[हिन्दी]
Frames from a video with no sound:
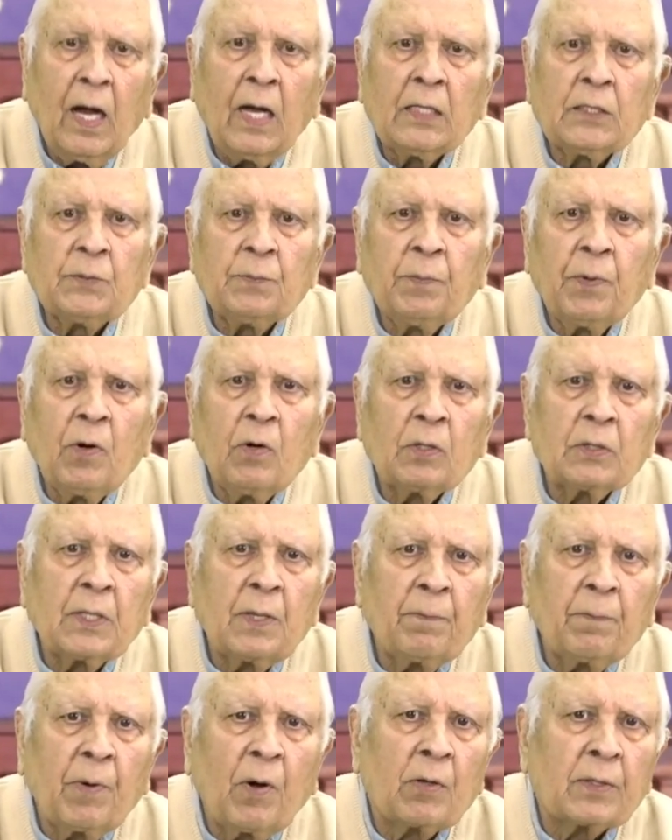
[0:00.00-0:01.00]
आज बहुत
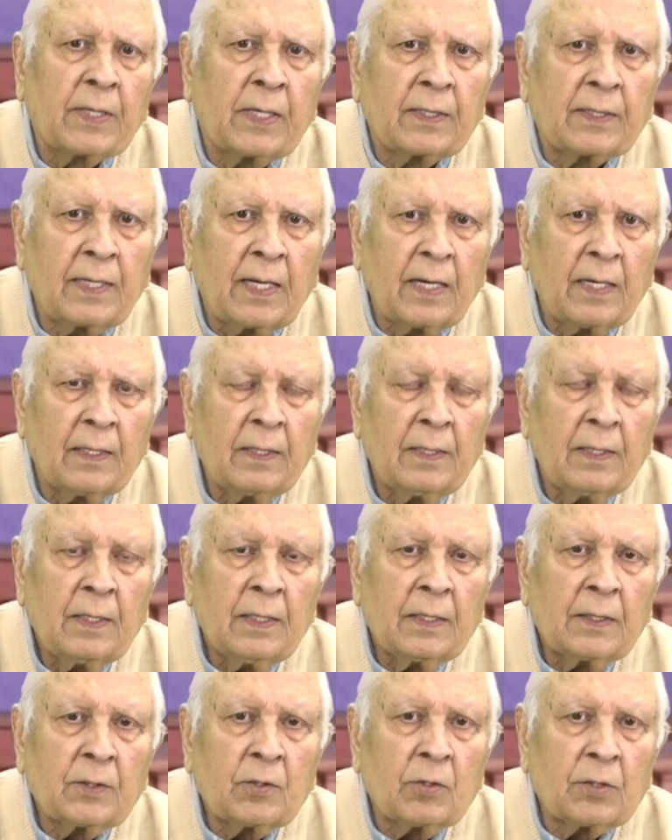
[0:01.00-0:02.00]
इम्पॉर्टेंट है
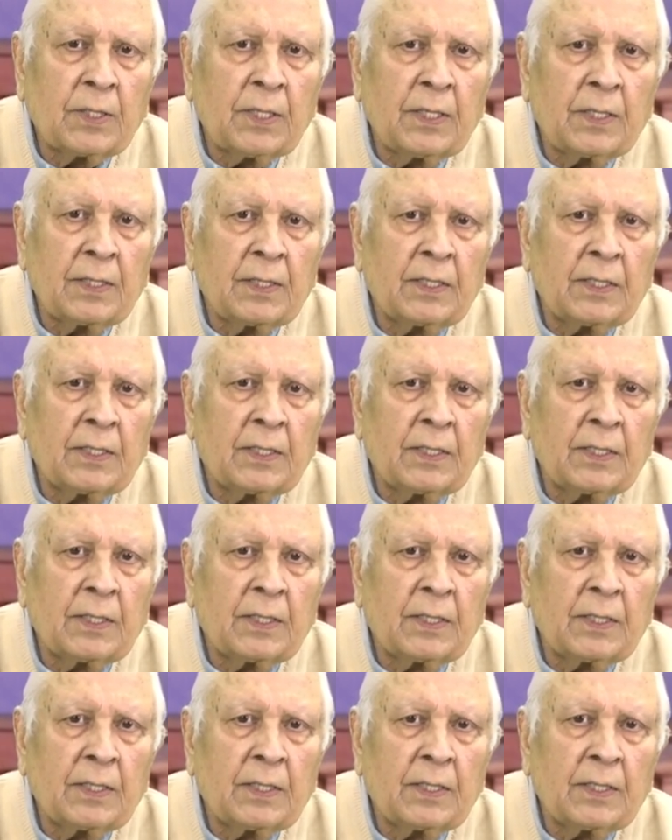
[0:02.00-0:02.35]
क्योंकि